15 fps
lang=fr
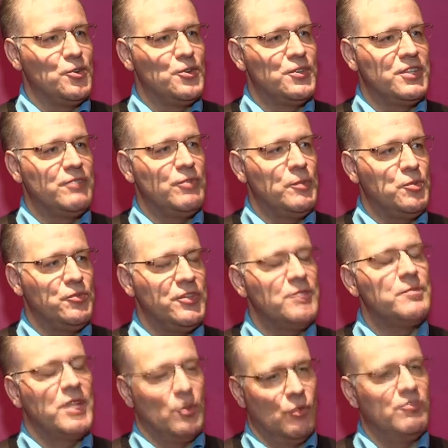le 10 fois plus
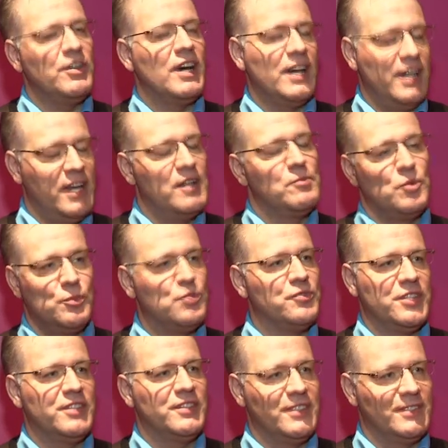vite, mais on va réellement plus
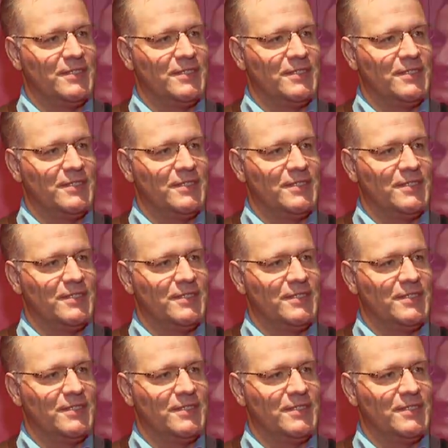vite.